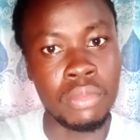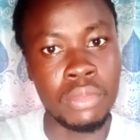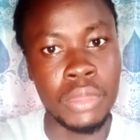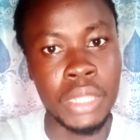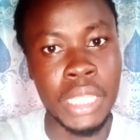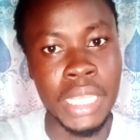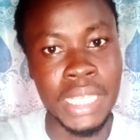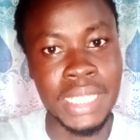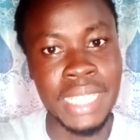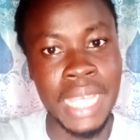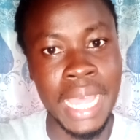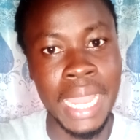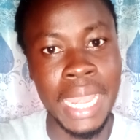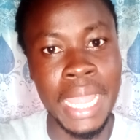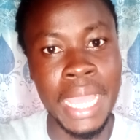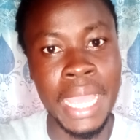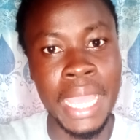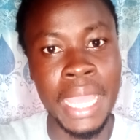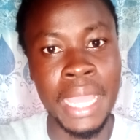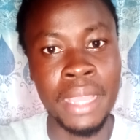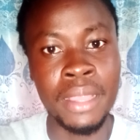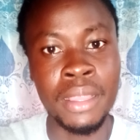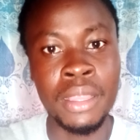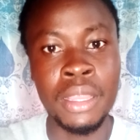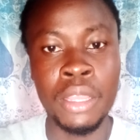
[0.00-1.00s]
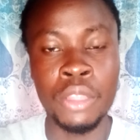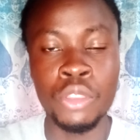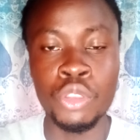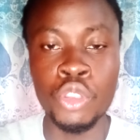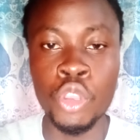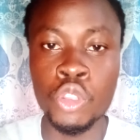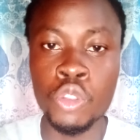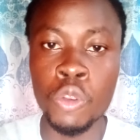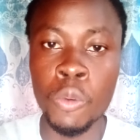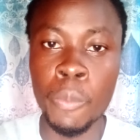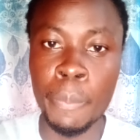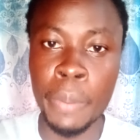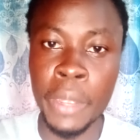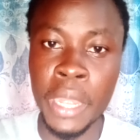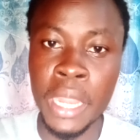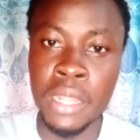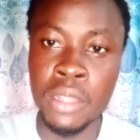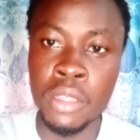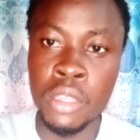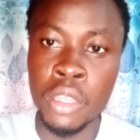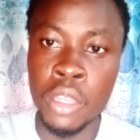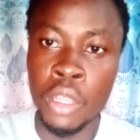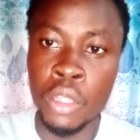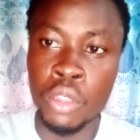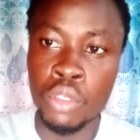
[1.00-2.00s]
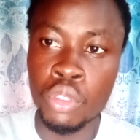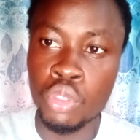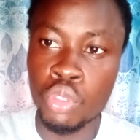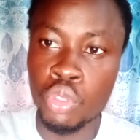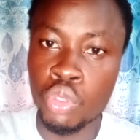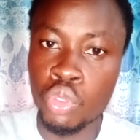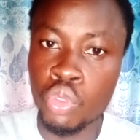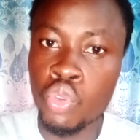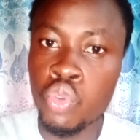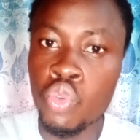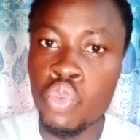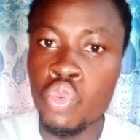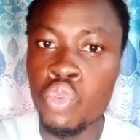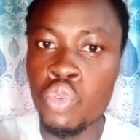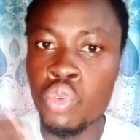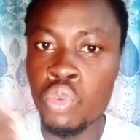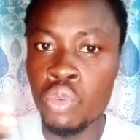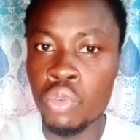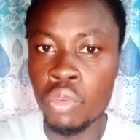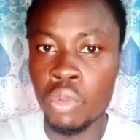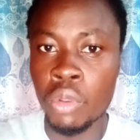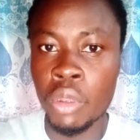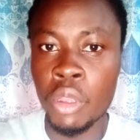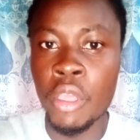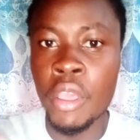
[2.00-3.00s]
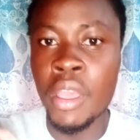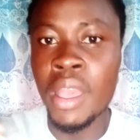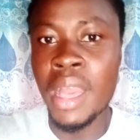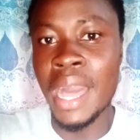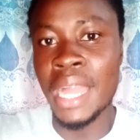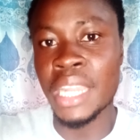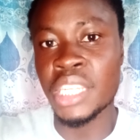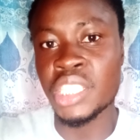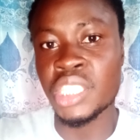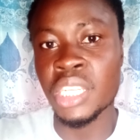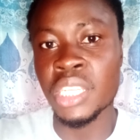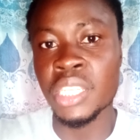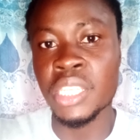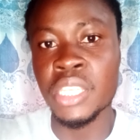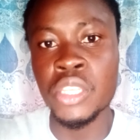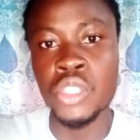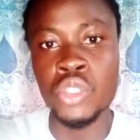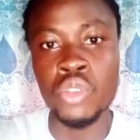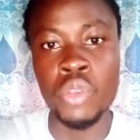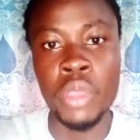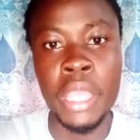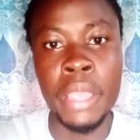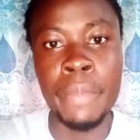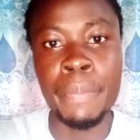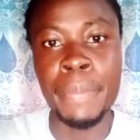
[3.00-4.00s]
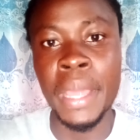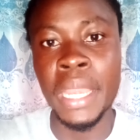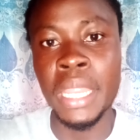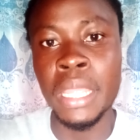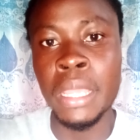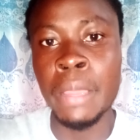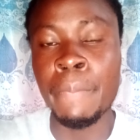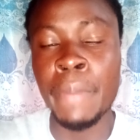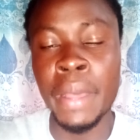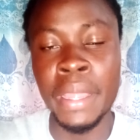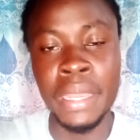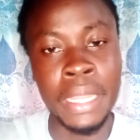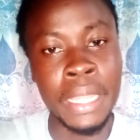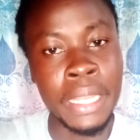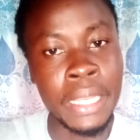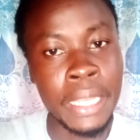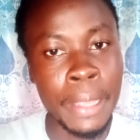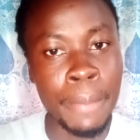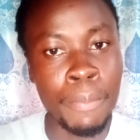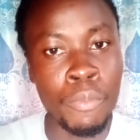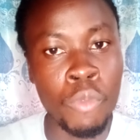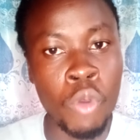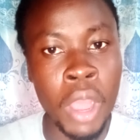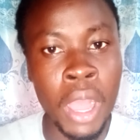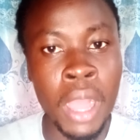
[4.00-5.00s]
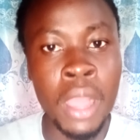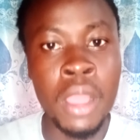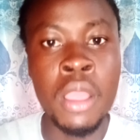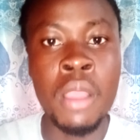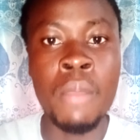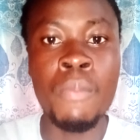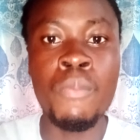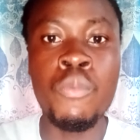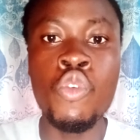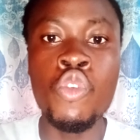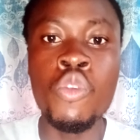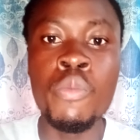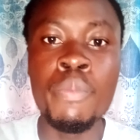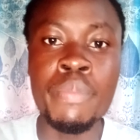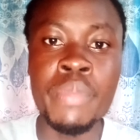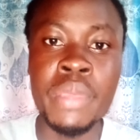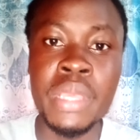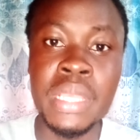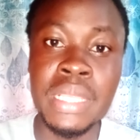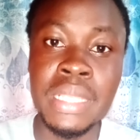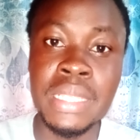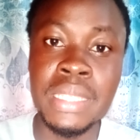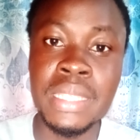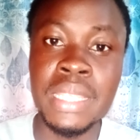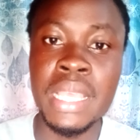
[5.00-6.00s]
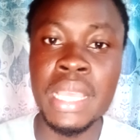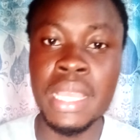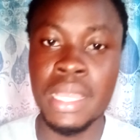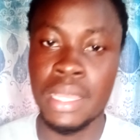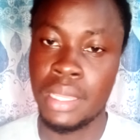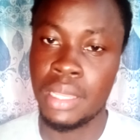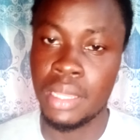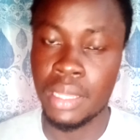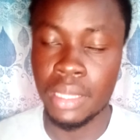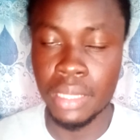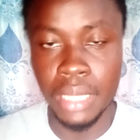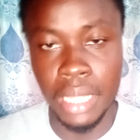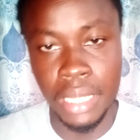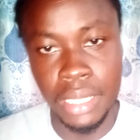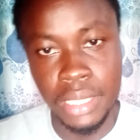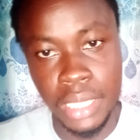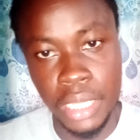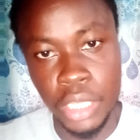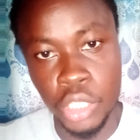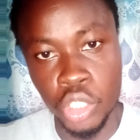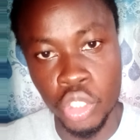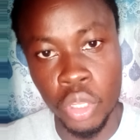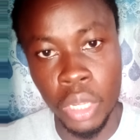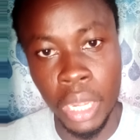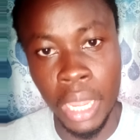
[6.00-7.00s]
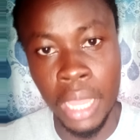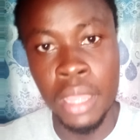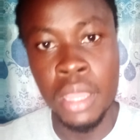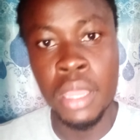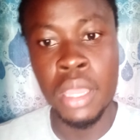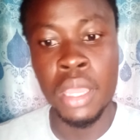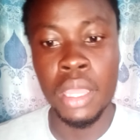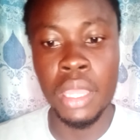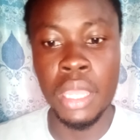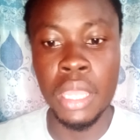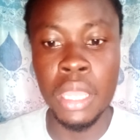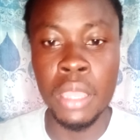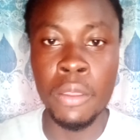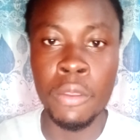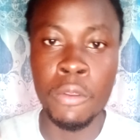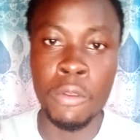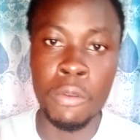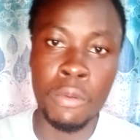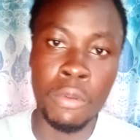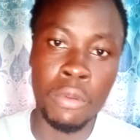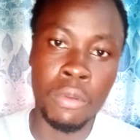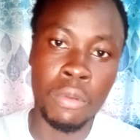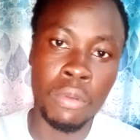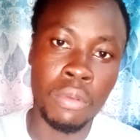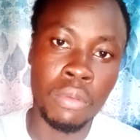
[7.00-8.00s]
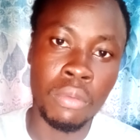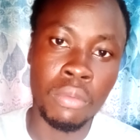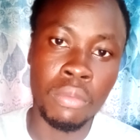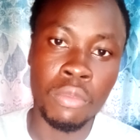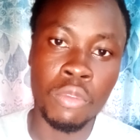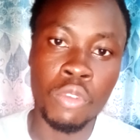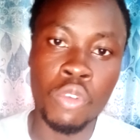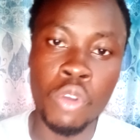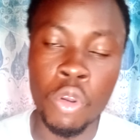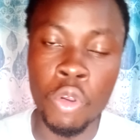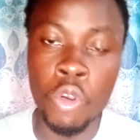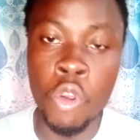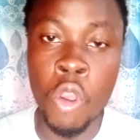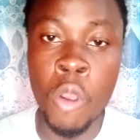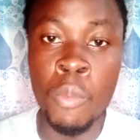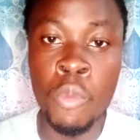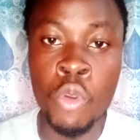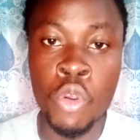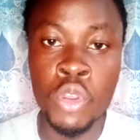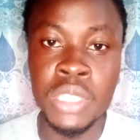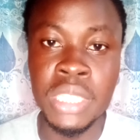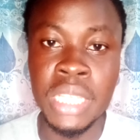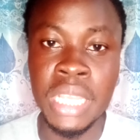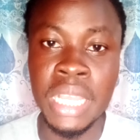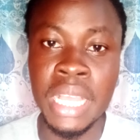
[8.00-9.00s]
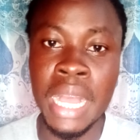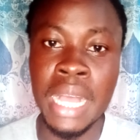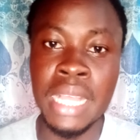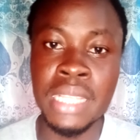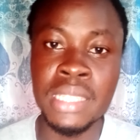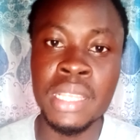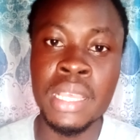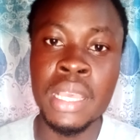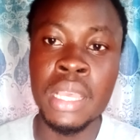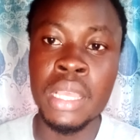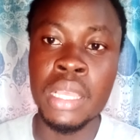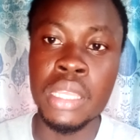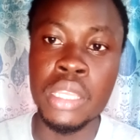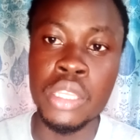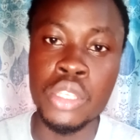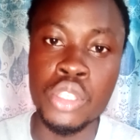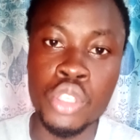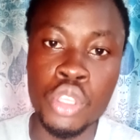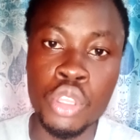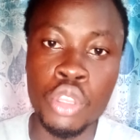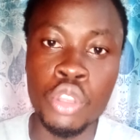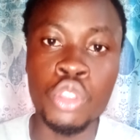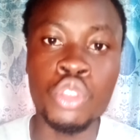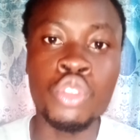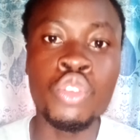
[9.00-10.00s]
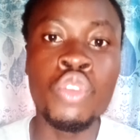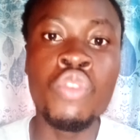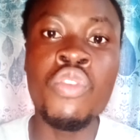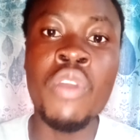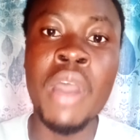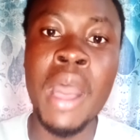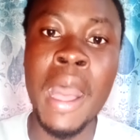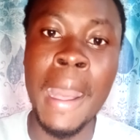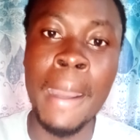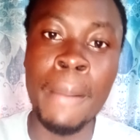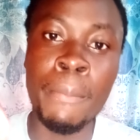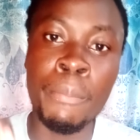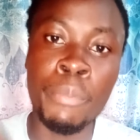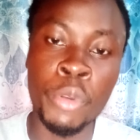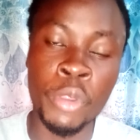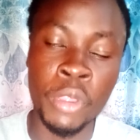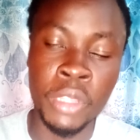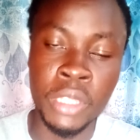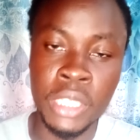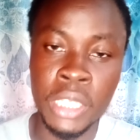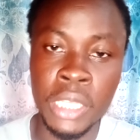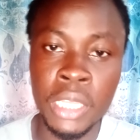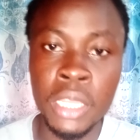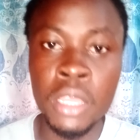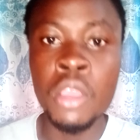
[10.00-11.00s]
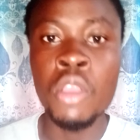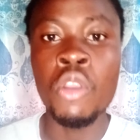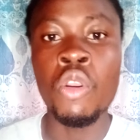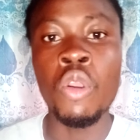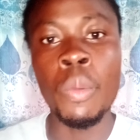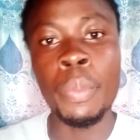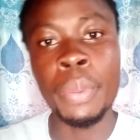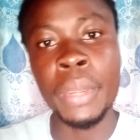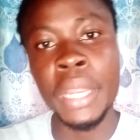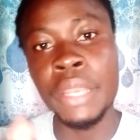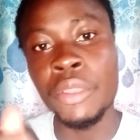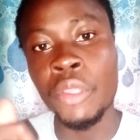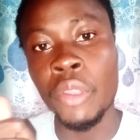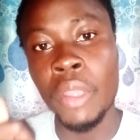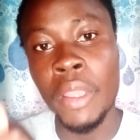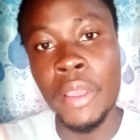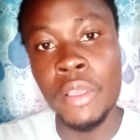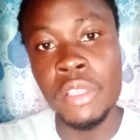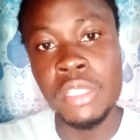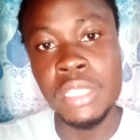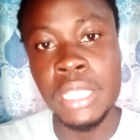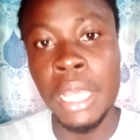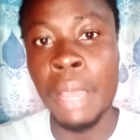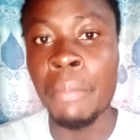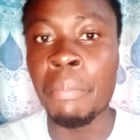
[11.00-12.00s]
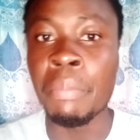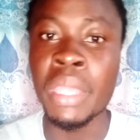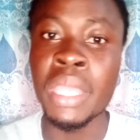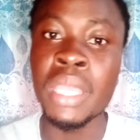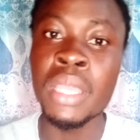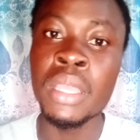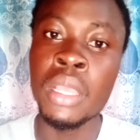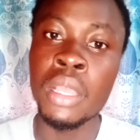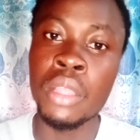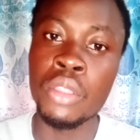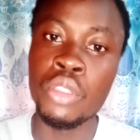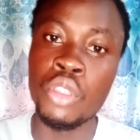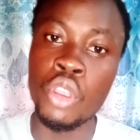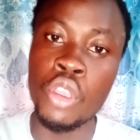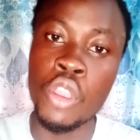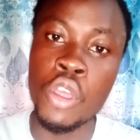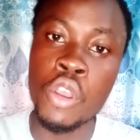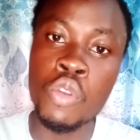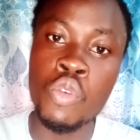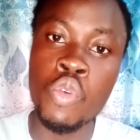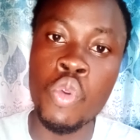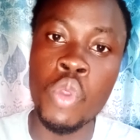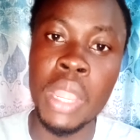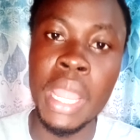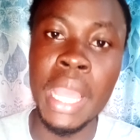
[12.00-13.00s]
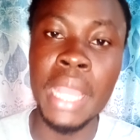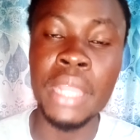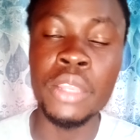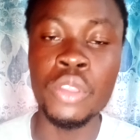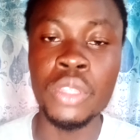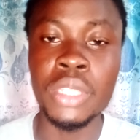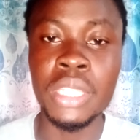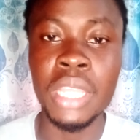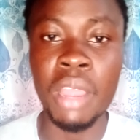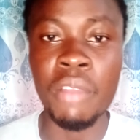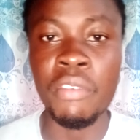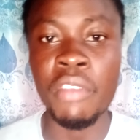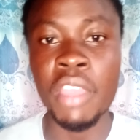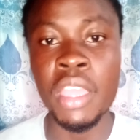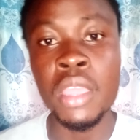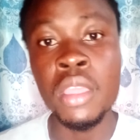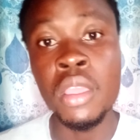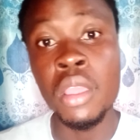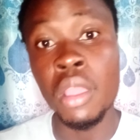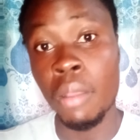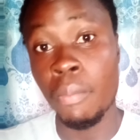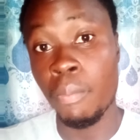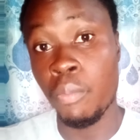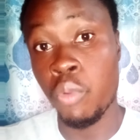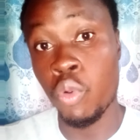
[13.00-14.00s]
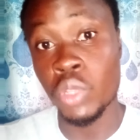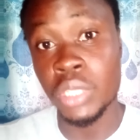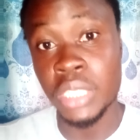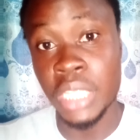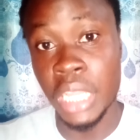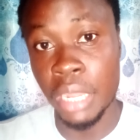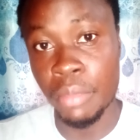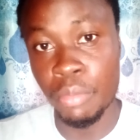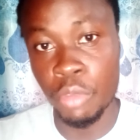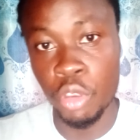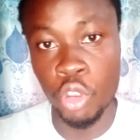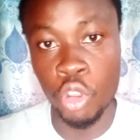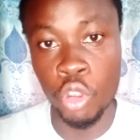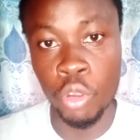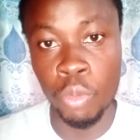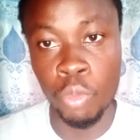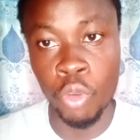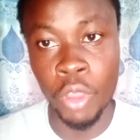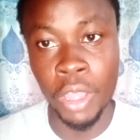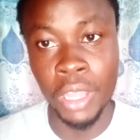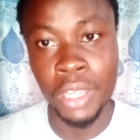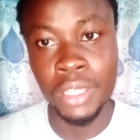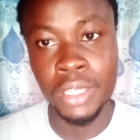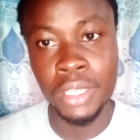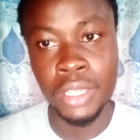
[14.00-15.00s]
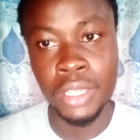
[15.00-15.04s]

des salaires, d'autres prennent tout leur argent qu'ils ont épargné pendant des mois pour miser dans ces jeux-là. Et comme conséquence, ils se retrouvent à emprunter auprès de leurs amis, de leurs collègues de travail pour terminer le mois.